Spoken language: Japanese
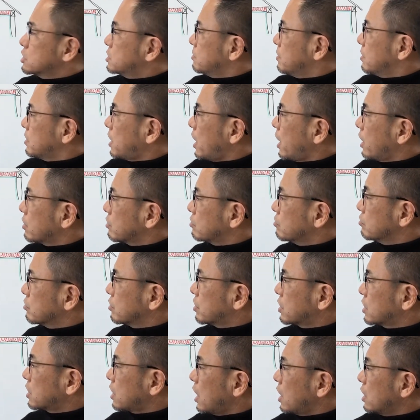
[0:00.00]
冷たい空
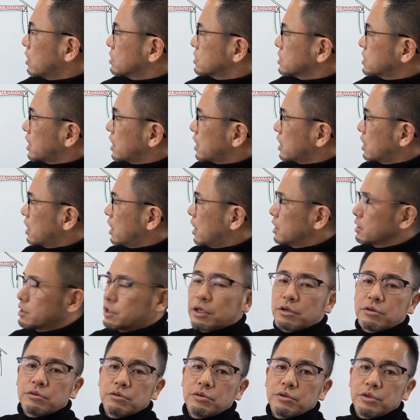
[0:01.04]
気が下から入っ
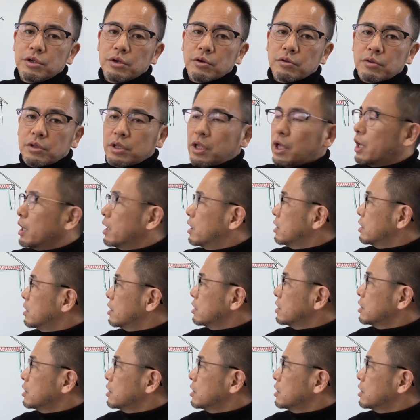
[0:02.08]
てくるによって